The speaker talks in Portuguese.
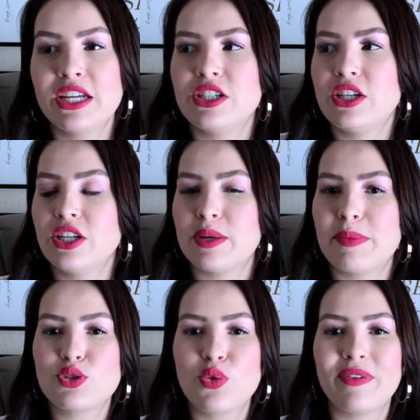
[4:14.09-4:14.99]
Gente, a
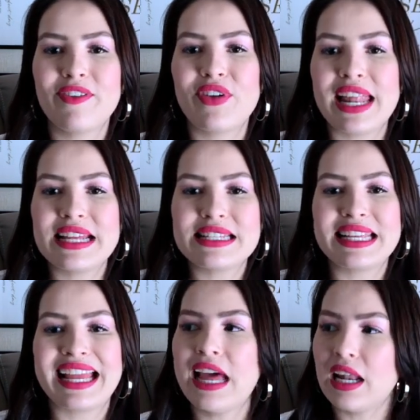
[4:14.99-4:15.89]
pessoa vai falar
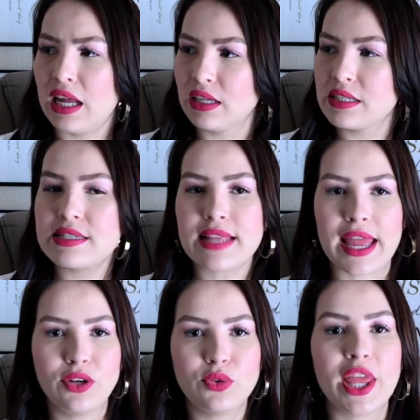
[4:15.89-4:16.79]
assim: caraca,
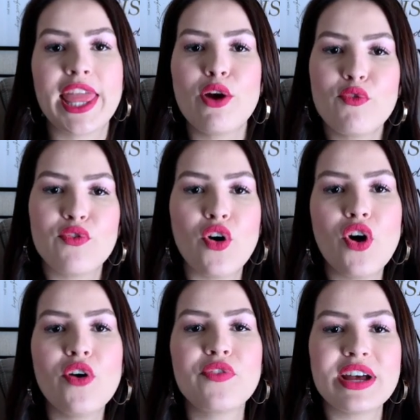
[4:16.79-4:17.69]
sério, eu
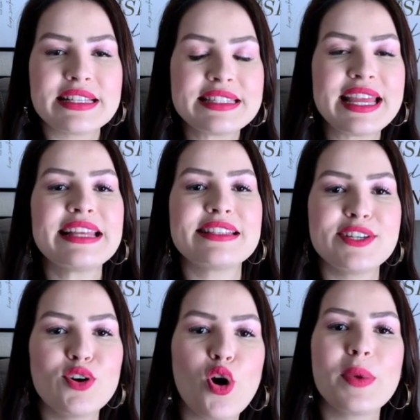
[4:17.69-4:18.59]
vou fazer
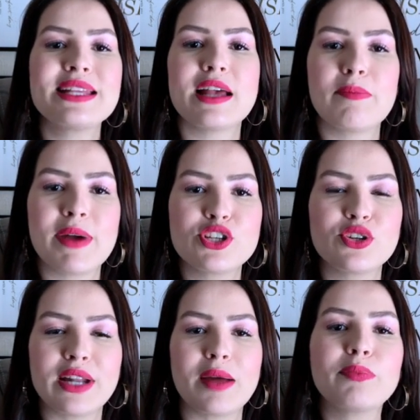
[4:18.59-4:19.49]
esse homem se
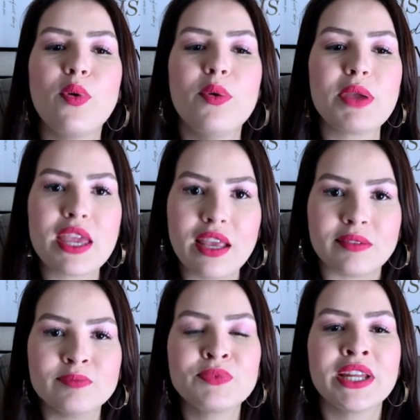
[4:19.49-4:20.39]
apaixonar por mim
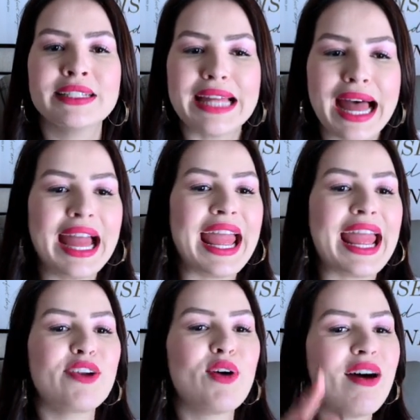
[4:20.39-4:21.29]
tá? É
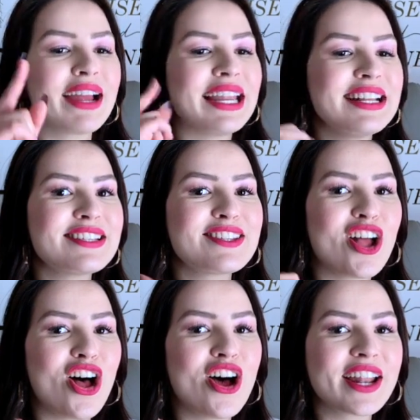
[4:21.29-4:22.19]
igual aquela
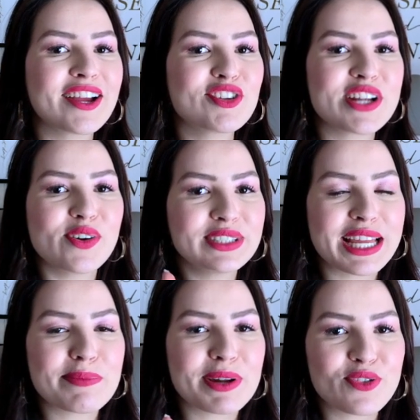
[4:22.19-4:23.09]
história que eu já
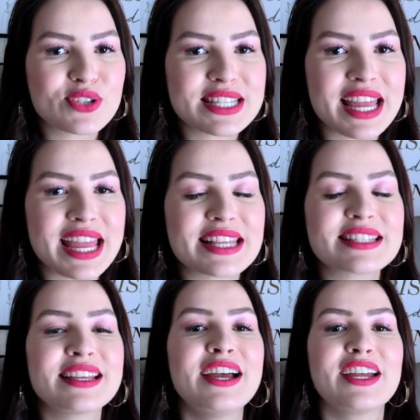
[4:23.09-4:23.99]
contei para vocês,
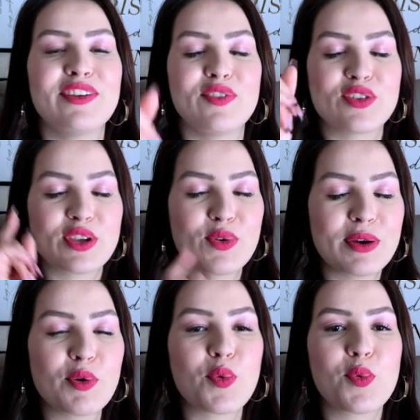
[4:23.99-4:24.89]
que, vou, que, que
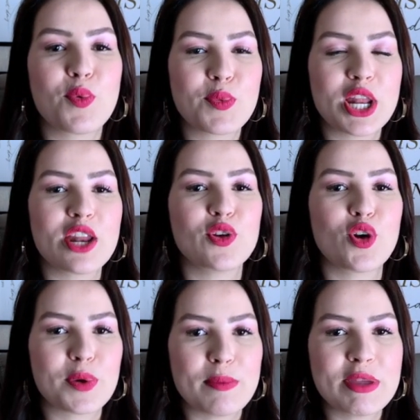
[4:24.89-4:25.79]
o, o menino virou
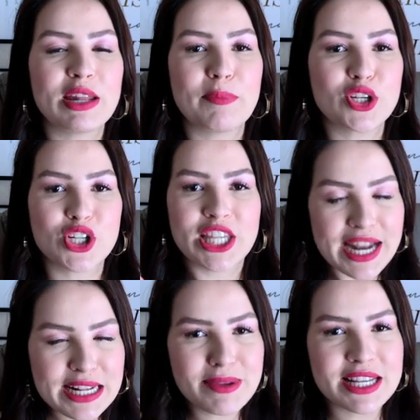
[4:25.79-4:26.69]
para mim depois de
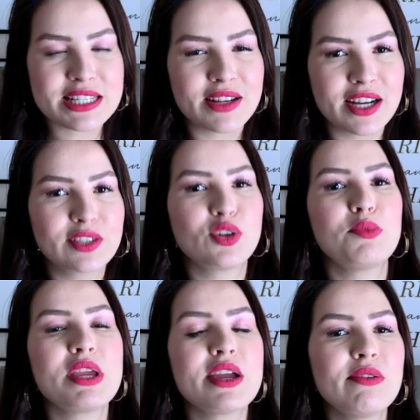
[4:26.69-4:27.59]
três meses ficando
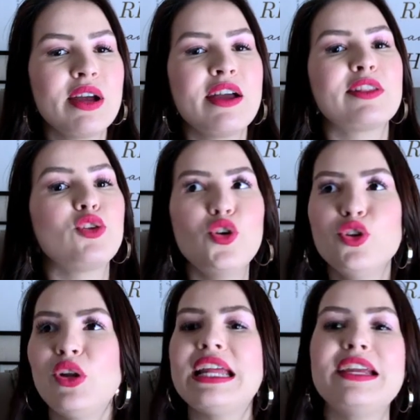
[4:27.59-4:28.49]
comigo,
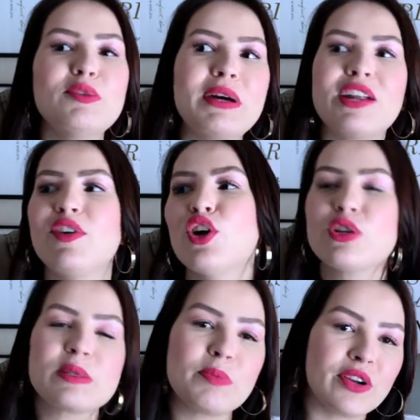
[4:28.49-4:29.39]
tudo lindo,
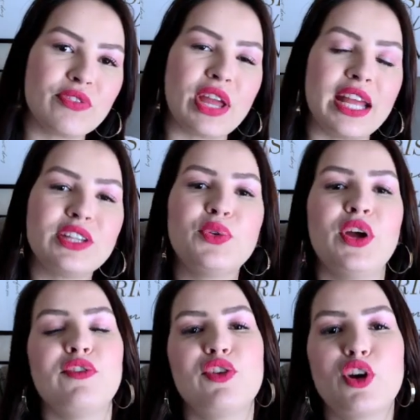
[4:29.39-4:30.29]
maravilhoso e perfeito,
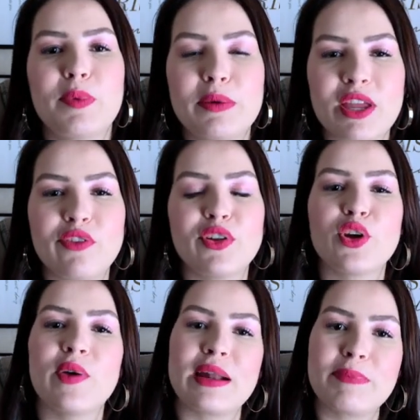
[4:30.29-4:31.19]
virou para mim e falou
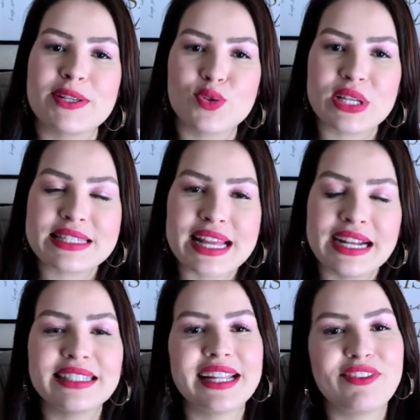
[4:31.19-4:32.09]
que eu era a pessoa
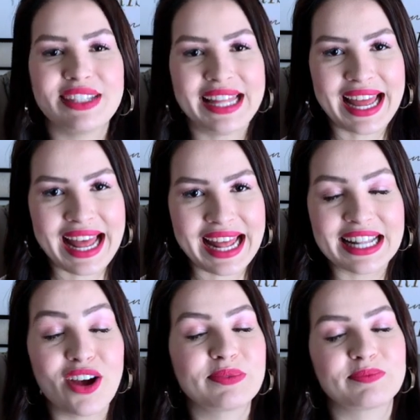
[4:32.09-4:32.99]
certa na vida
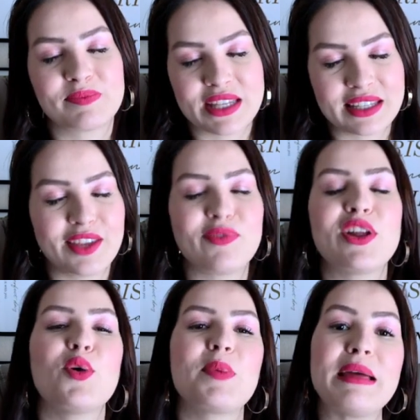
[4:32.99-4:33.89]
errada, que
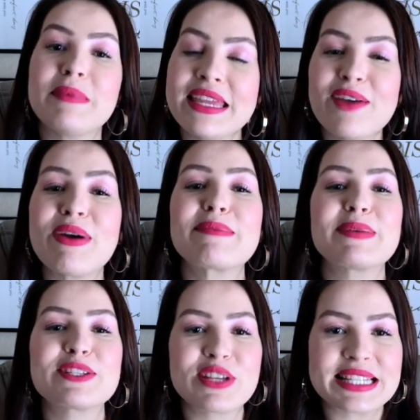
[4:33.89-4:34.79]
falou para mim que eu era a
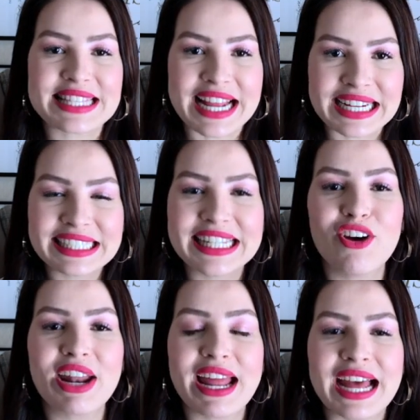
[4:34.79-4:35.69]
pessoa certa na
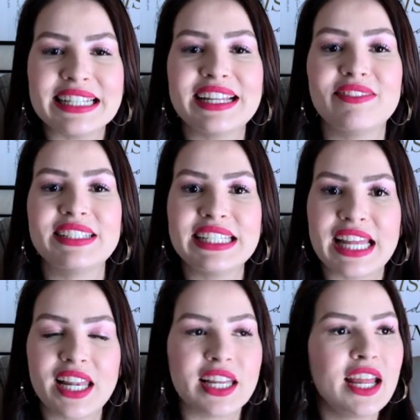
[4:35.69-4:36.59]
hora errada da vida
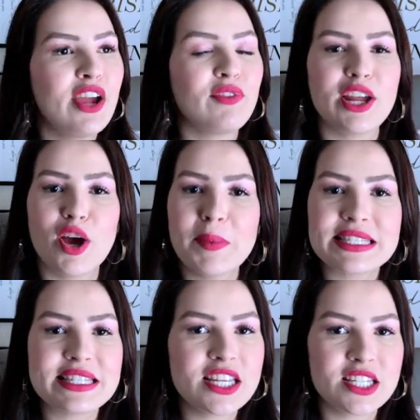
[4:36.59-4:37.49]
dele. Falei, como
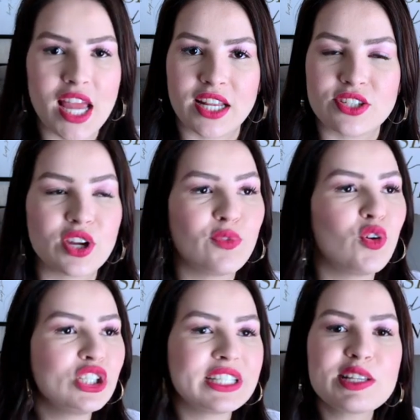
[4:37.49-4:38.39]
assim, gente? Eu
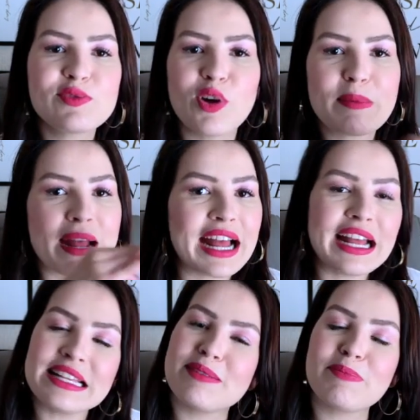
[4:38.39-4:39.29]
vou
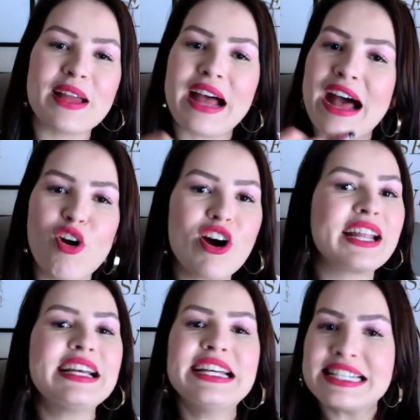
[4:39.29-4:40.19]
transformar essa, é, a
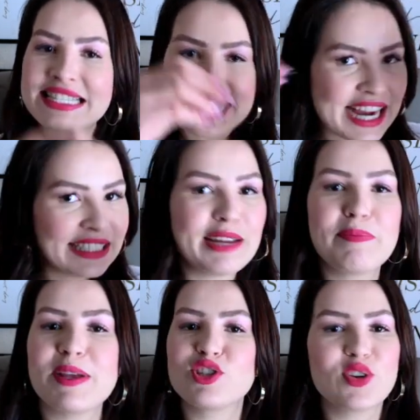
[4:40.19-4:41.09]
hora certa e a
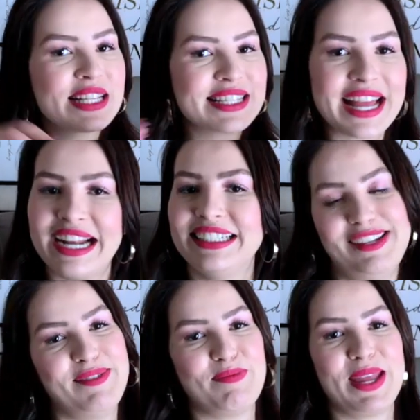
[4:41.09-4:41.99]
pessoa
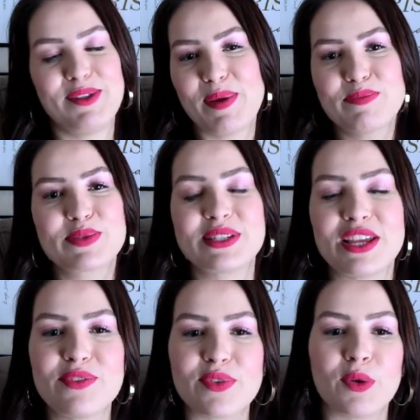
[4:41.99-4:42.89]
certa, porque não é
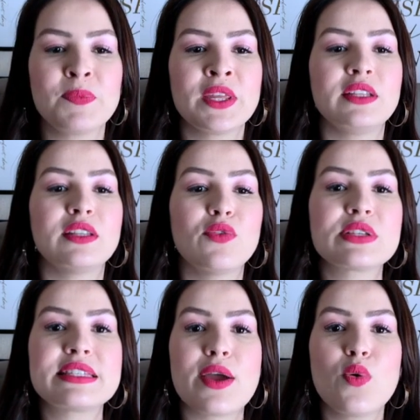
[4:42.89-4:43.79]
possível. Então
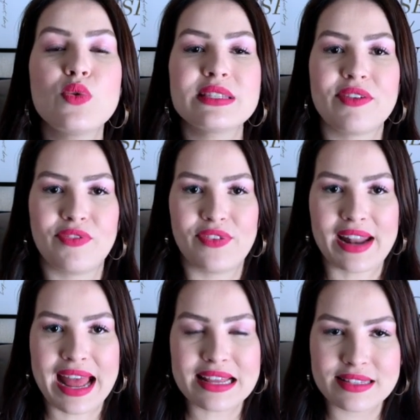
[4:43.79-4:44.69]
você usa
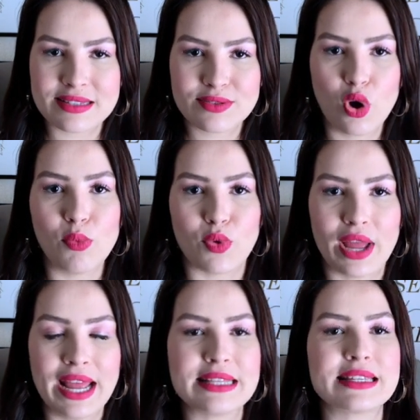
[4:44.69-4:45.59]
frases como
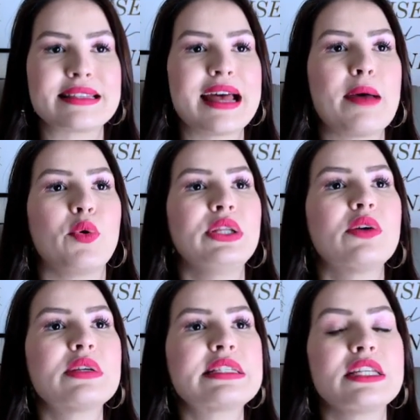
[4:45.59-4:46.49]
essa, sabe? Ou
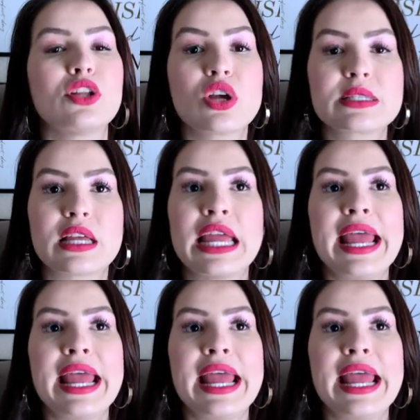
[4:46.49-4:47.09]
então assim, nossa,